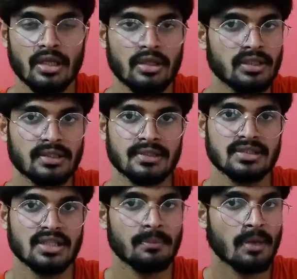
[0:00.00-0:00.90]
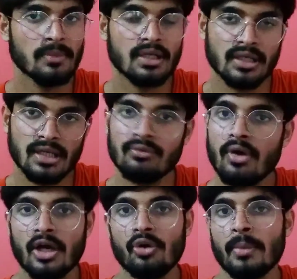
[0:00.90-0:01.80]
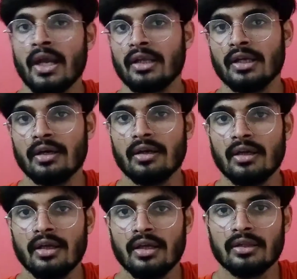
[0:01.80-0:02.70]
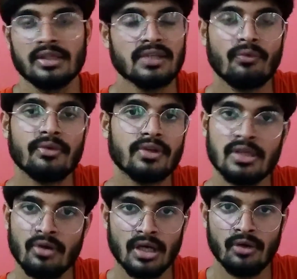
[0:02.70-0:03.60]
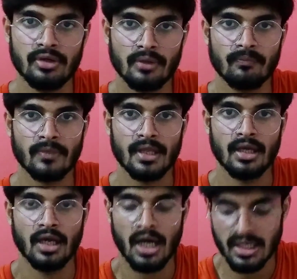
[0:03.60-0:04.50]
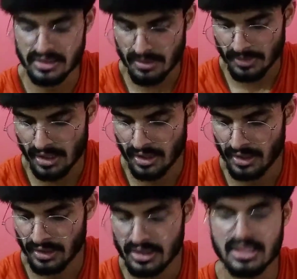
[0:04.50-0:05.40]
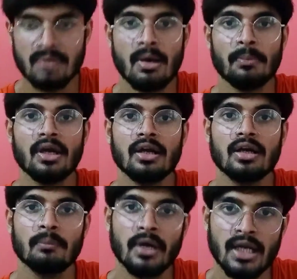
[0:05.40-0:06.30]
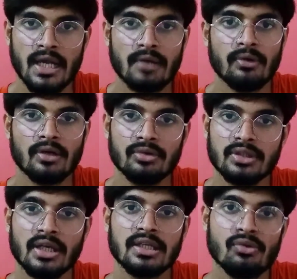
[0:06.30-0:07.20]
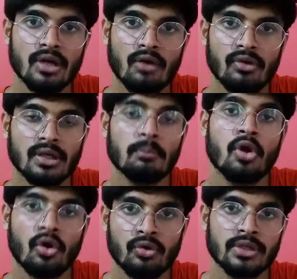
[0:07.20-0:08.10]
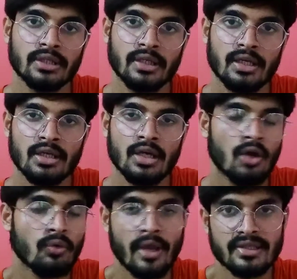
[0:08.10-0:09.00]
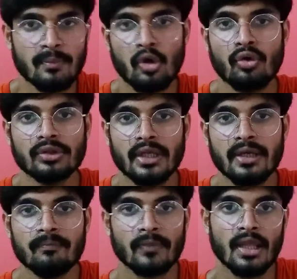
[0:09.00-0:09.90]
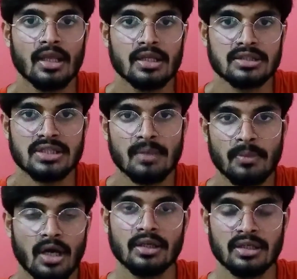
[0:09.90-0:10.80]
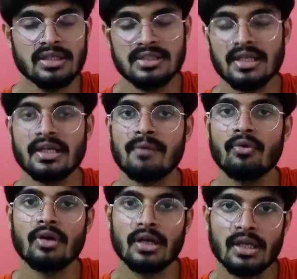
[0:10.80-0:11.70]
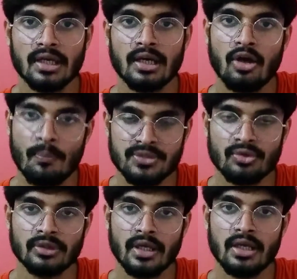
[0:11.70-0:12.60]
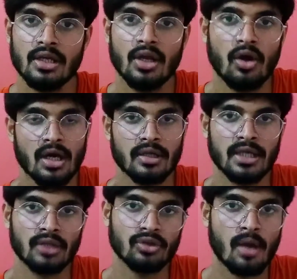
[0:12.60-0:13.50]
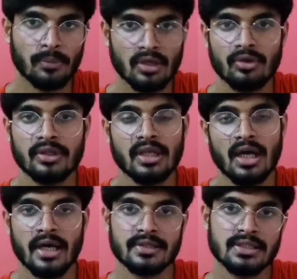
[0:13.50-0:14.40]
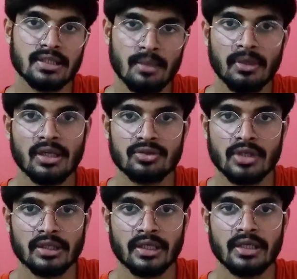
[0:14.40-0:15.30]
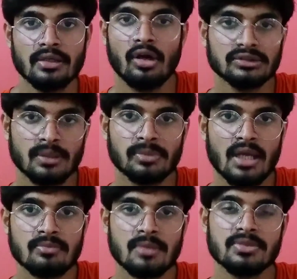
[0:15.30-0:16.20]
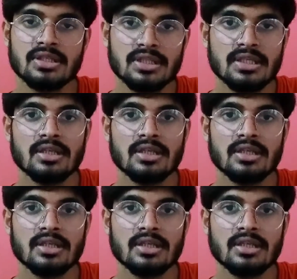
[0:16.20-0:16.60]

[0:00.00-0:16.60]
देखिए जब हमने कल वो अकाउंट बनाया था दिस वॉज अ न्यू अकाउंट आज हम करेंगे जब आपका बनाया हुआ खुद का न्यू अकाउंट ब्लॉक हो जाता है तो वो कैसे ब्लॉक होता है जब नीचे एक रिवोक करने का ऑप्शन होता है या तो आपके खुद के हाथ से कभी टच हो जाता है और समटाइम जब जीसी